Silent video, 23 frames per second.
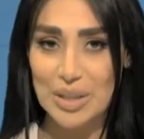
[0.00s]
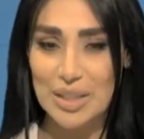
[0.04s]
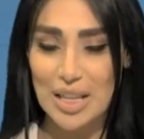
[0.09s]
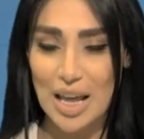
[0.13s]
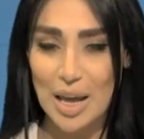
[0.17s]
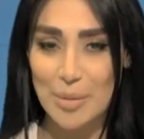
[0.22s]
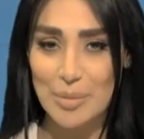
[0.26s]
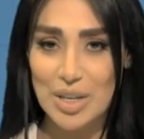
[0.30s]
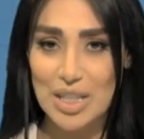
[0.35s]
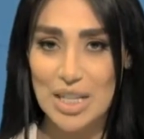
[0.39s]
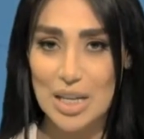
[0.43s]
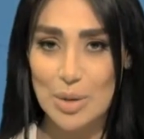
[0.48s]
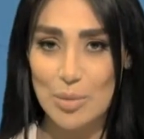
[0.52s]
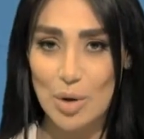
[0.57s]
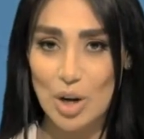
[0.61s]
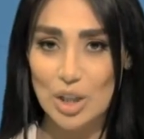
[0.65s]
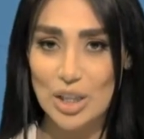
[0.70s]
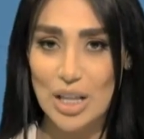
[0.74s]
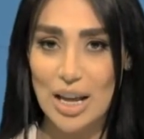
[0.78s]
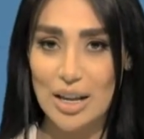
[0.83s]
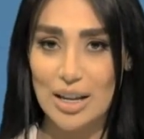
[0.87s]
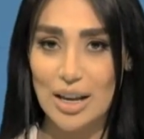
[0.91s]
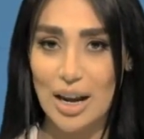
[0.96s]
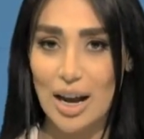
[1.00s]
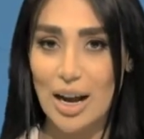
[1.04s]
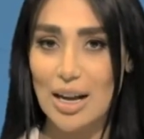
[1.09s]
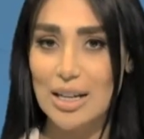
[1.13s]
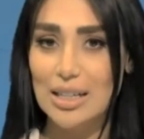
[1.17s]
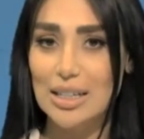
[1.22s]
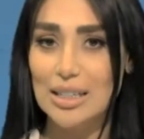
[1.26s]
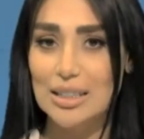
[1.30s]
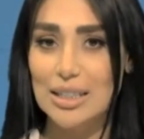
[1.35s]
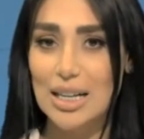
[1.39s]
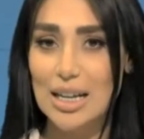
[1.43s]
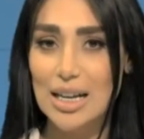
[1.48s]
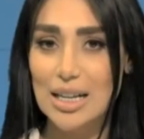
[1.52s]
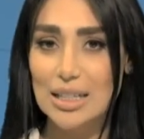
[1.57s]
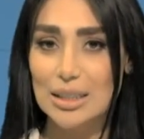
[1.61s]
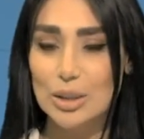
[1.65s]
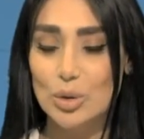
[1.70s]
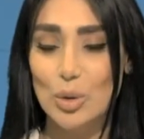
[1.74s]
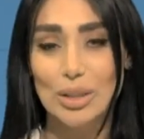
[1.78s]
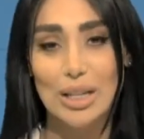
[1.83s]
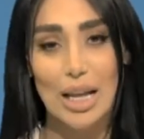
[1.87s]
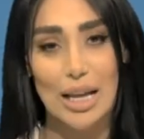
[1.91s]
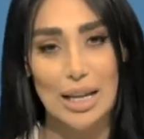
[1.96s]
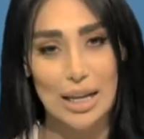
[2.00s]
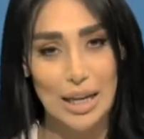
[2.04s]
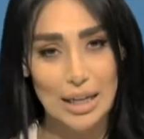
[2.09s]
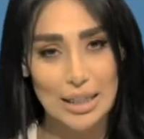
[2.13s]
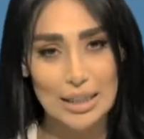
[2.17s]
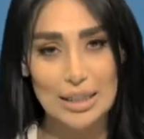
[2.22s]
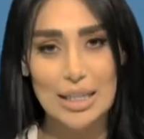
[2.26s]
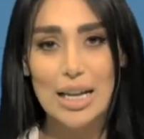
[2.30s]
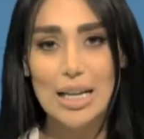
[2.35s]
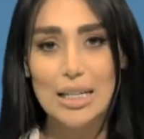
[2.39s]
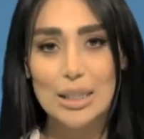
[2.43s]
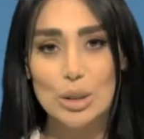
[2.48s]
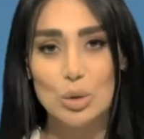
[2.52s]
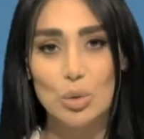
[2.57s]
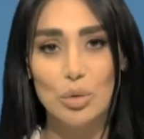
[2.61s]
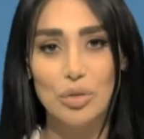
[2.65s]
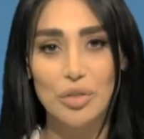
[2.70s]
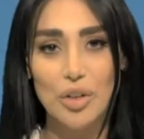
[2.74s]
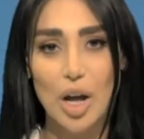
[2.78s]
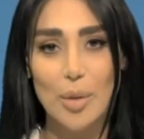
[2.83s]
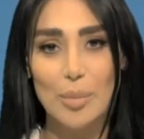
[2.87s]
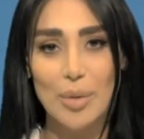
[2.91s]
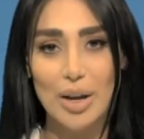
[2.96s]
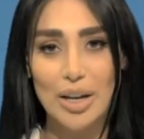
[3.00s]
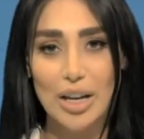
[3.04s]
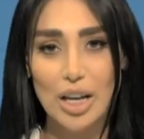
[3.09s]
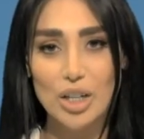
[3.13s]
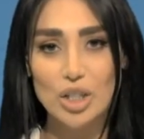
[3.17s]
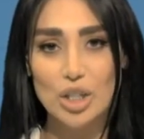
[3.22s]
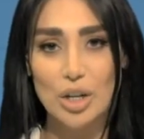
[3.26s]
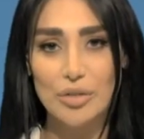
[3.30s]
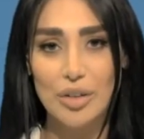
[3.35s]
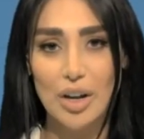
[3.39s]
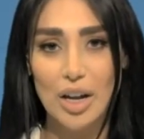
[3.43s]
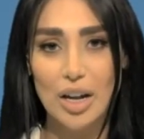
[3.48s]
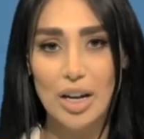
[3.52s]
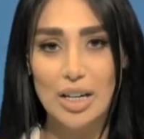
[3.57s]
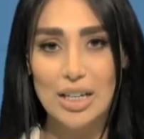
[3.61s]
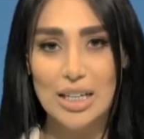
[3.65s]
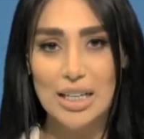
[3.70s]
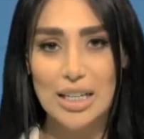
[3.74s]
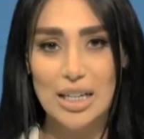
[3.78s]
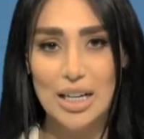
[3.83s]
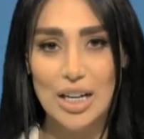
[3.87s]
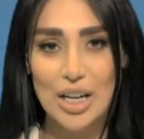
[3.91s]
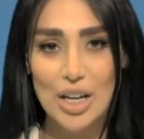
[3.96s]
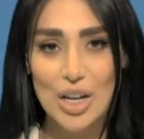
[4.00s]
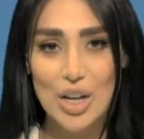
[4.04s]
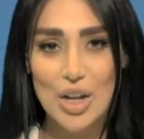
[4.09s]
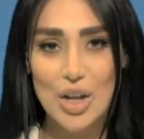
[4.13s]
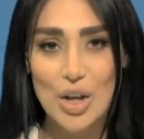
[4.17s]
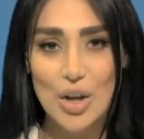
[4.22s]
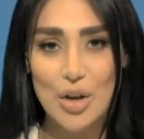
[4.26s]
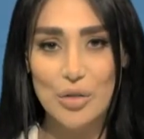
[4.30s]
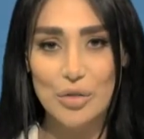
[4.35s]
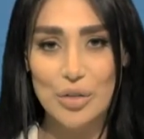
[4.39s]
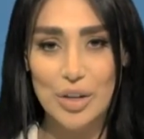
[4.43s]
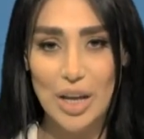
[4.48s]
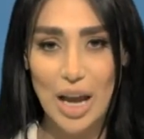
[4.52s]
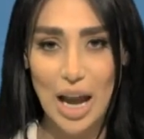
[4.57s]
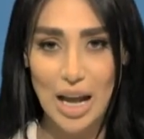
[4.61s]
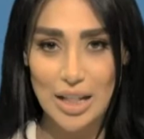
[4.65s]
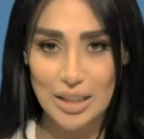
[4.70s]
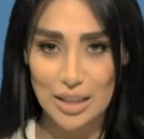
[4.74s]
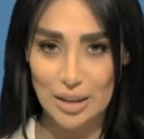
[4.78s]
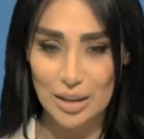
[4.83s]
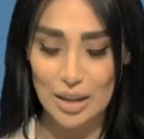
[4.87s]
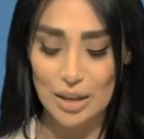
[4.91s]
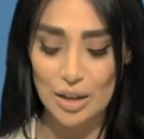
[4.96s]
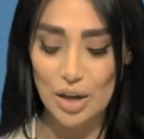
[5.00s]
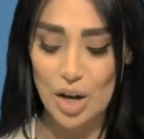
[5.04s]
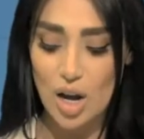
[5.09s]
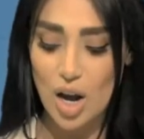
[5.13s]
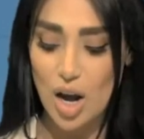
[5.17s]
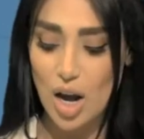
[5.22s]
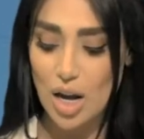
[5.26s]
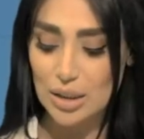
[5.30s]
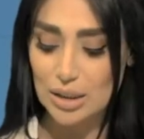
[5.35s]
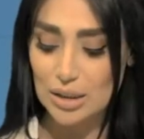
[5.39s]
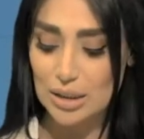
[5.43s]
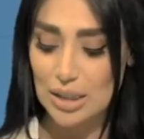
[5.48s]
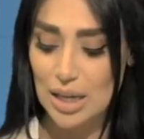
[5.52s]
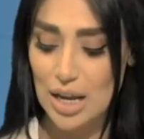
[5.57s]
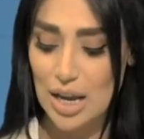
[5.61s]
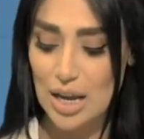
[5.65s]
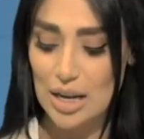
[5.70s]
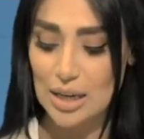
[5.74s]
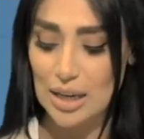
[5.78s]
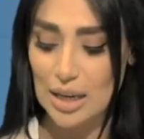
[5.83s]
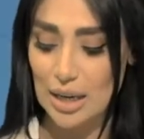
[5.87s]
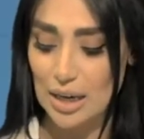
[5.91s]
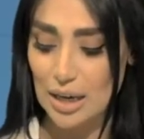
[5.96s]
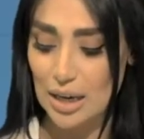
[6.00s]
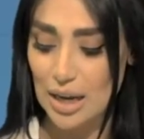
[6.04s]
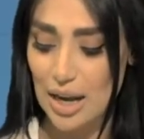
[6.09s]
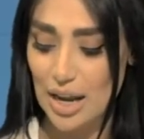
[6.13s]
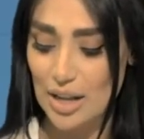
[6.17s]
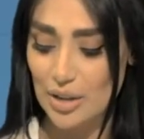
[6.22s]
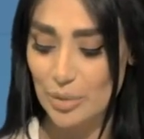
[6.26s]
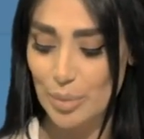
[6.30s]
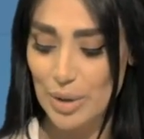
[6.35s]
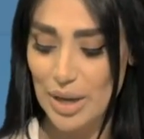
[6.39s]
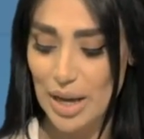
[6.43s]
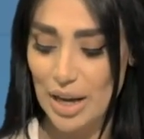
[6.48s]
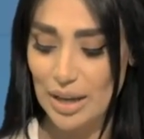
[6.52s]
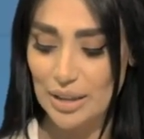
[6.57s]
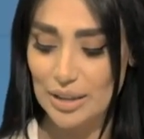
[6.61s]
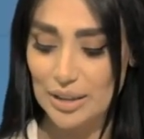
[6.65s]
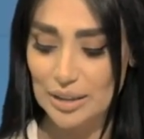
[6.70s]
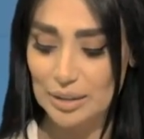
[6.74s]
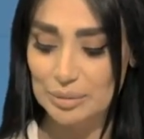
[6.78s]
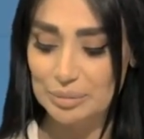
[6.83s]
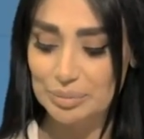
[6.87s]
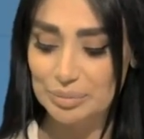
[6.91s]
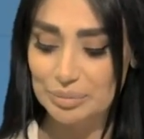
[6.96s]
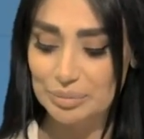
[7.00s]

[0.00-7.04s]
بتأمين ودائع للناس ودائع الناس وفق ما كشف خليل في حديث خاص للأنبئة